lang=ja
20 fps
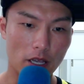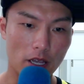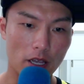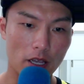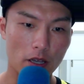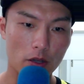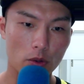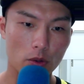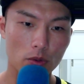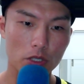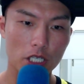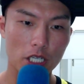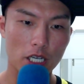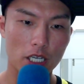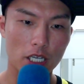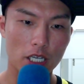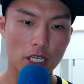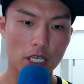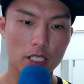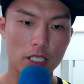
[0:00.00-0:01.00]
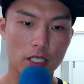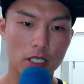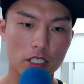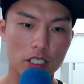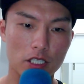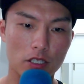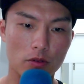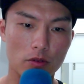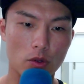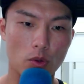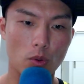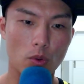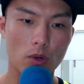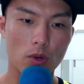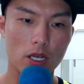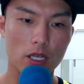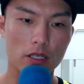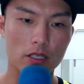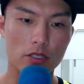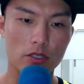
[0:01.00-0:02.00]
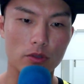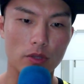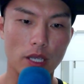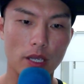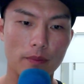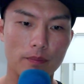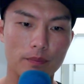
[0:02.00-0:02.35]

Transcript: えー、この日初めてタッチしたのってここなんですよね。